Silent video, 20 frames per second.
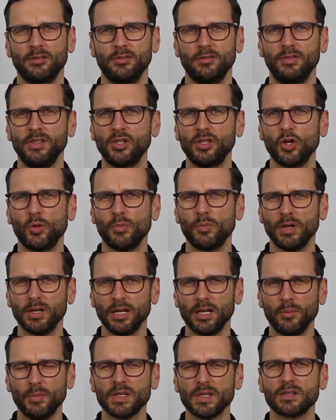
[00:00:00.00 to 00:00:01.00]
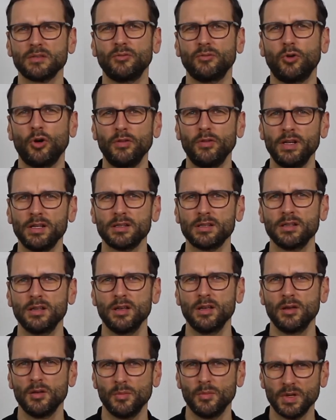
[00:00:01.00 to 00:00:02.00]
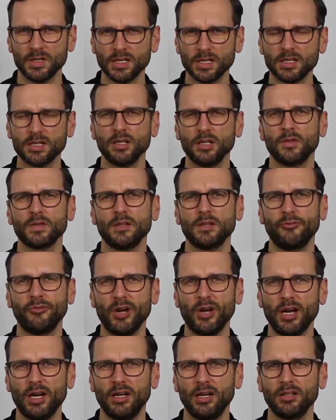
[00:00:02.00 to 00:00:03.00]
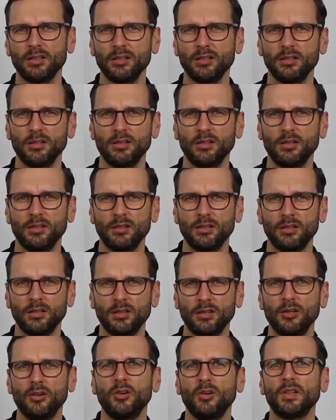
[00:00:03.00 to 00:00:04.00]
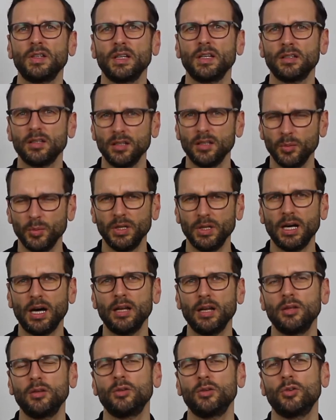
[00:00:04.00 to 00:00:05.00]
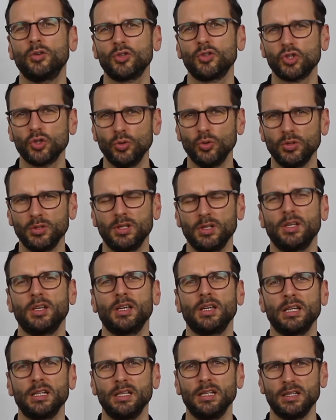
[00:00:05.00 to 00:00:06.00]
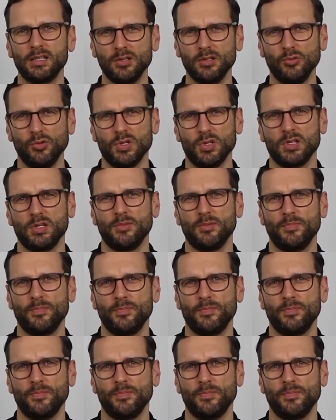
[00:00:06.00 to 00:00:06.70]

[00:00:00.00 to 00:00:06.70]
Wie kommt man am besten vorwärts? Man setzt sich auf sein Fahrrad und tritt in die Pedale und schon geht's los.